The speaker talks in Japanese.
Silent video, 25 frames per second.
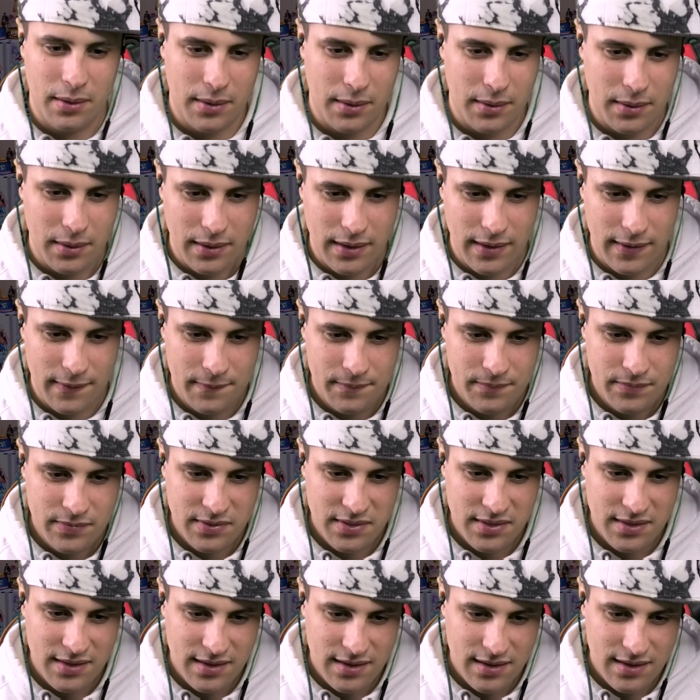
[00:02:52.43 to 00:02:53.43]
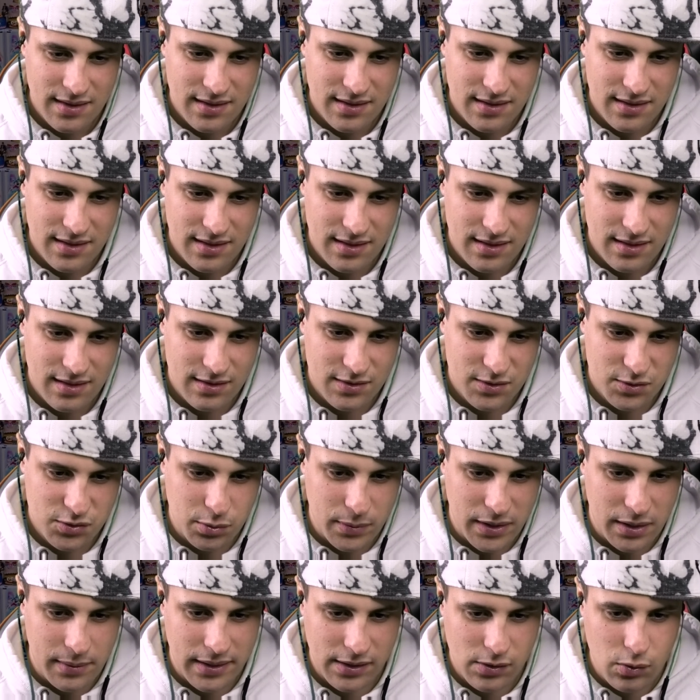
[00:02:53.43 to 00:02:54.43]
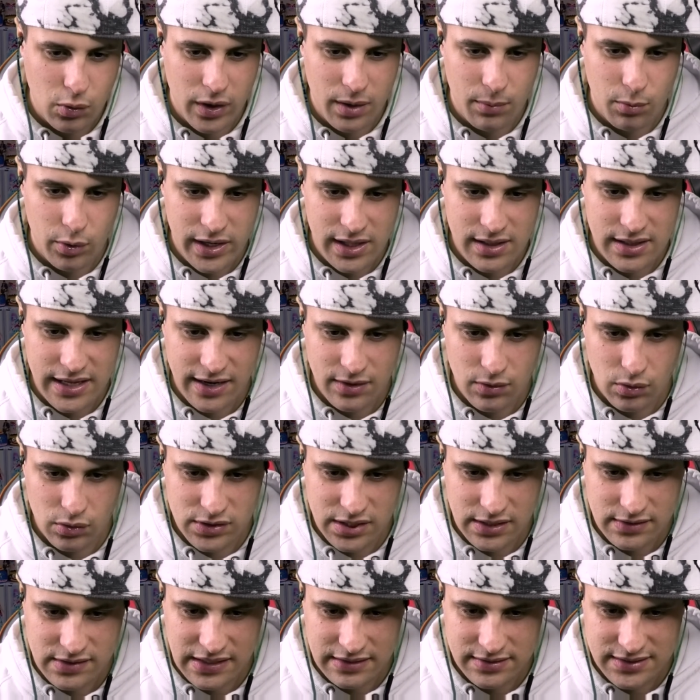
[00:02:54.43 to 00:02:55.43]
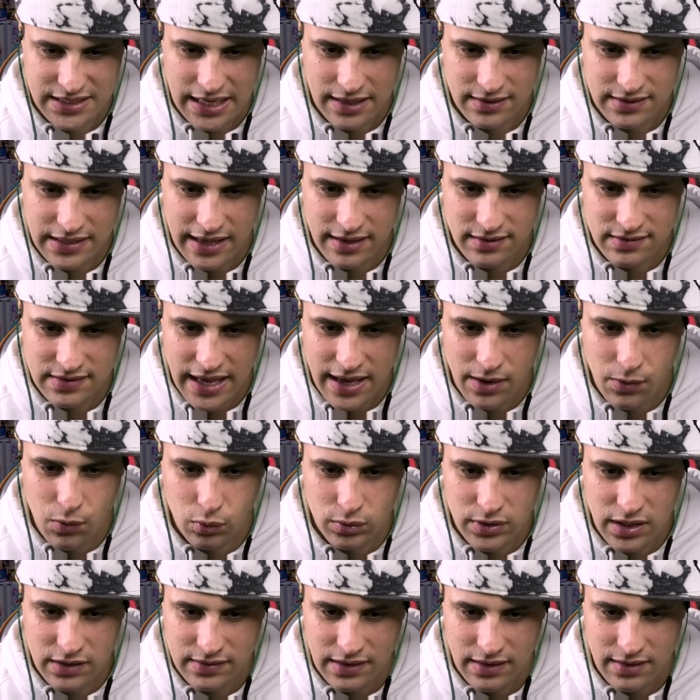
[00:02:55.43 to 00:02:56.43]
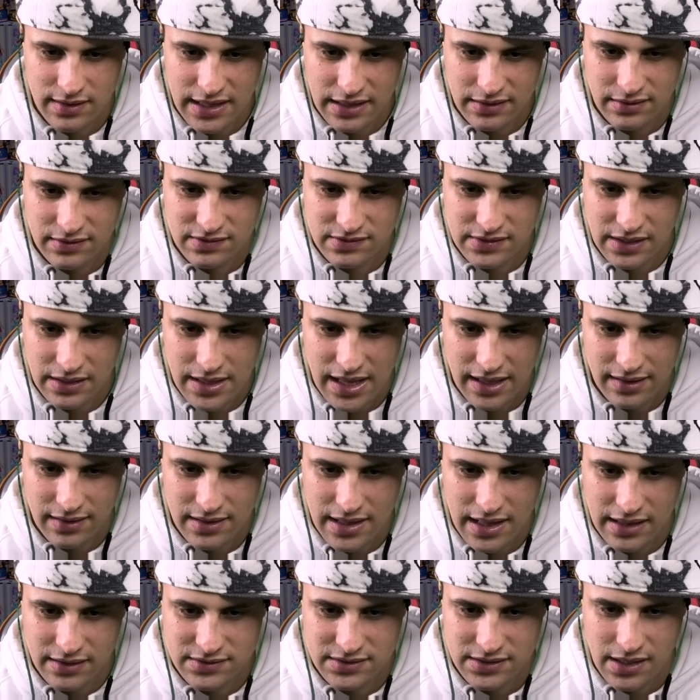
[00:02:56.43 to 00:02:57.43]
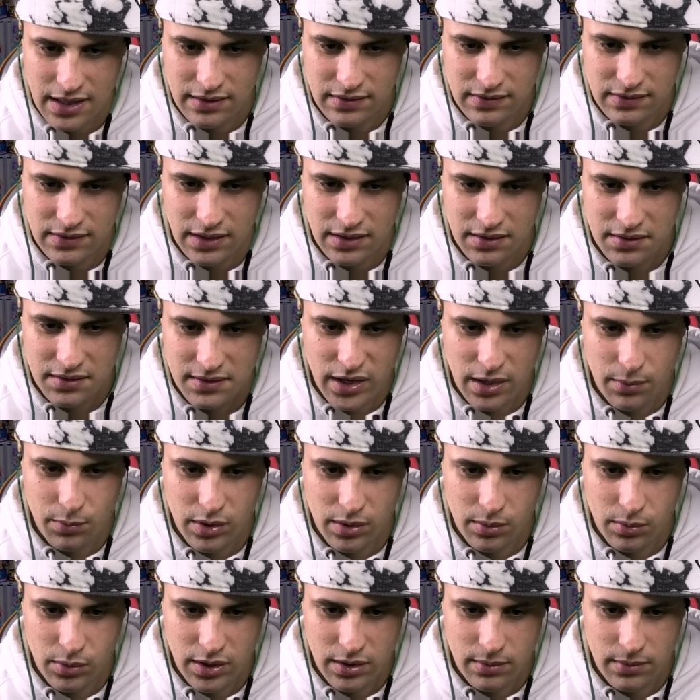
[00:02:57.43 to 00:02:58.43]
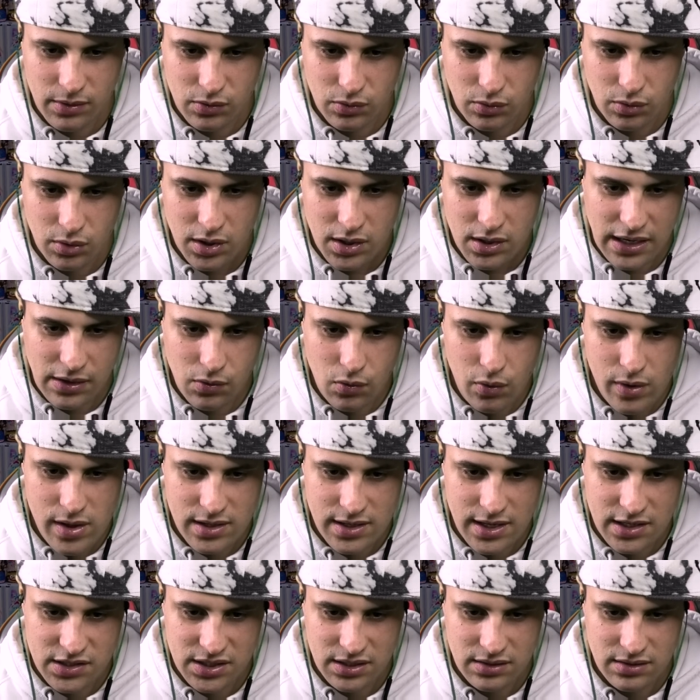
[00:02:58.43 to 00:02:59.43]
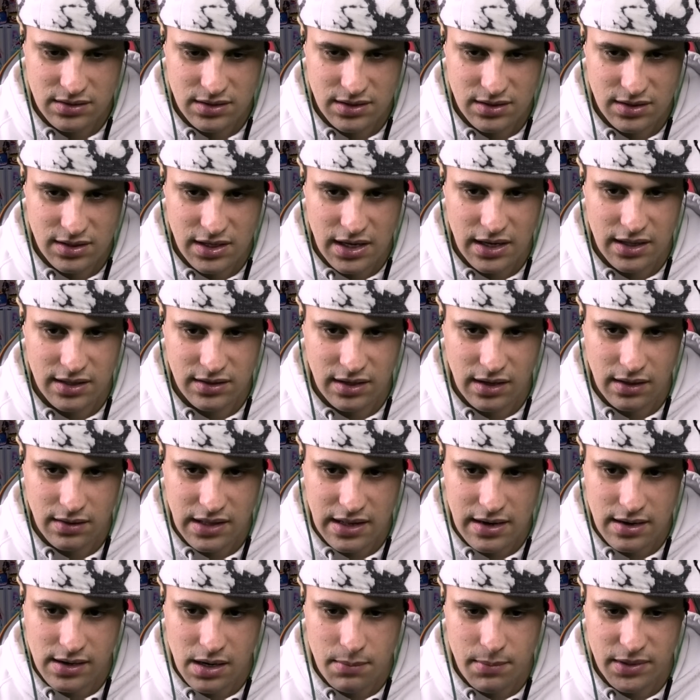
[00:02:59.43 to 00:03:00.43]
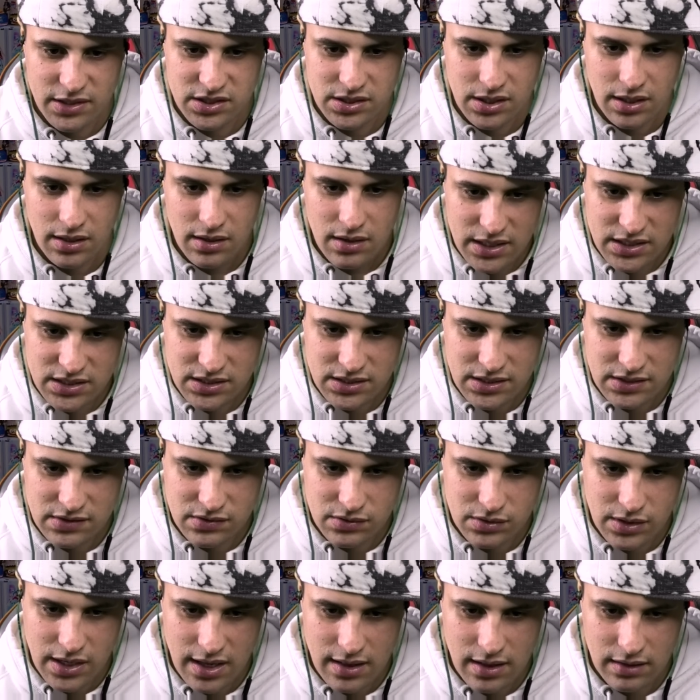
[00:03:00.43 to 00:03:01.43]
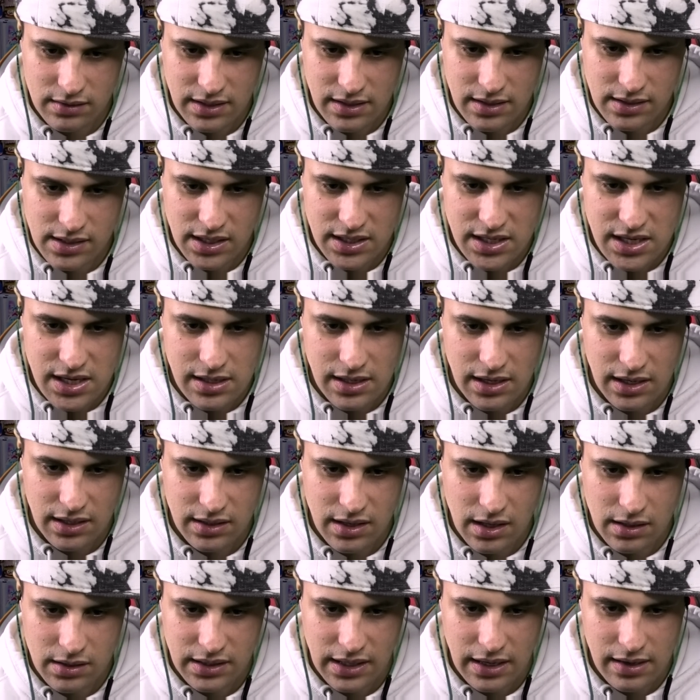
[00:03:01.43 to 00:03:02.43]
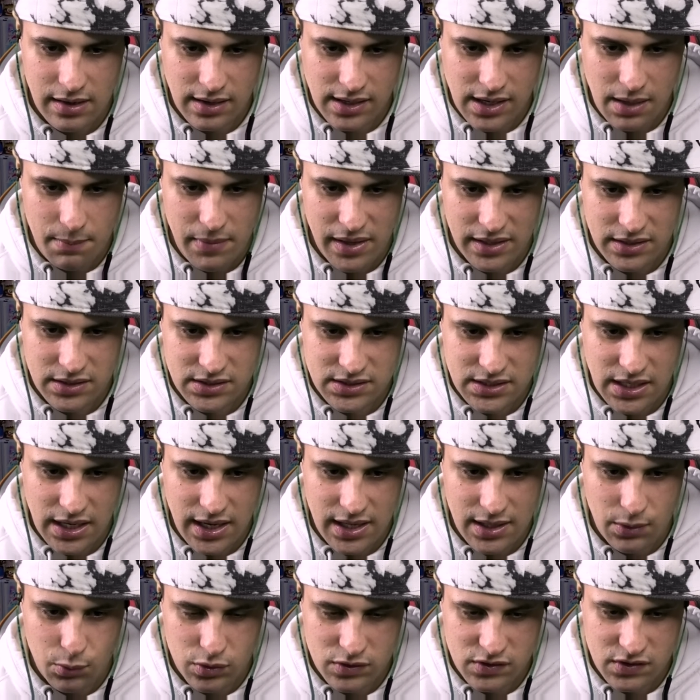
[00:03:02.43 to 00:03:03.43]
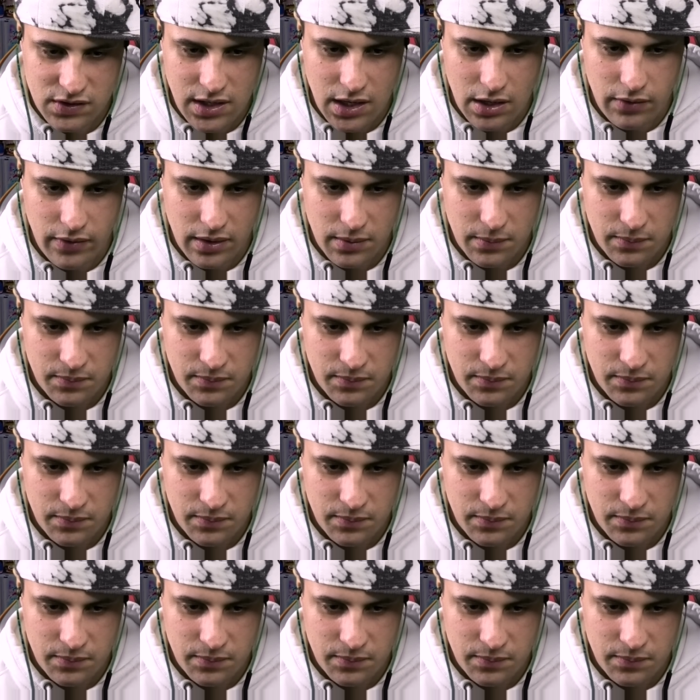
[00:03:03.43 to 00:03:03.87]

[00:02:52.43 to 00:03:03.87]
ちょまね声もいいんだけどさささ最高姉さんなんつったなんだなんつったなんつったもうかもう今このかっこいいな姉ちゃんいや田中マジでマジですげえな田中いいないや田中めっちゃいいな俺好きや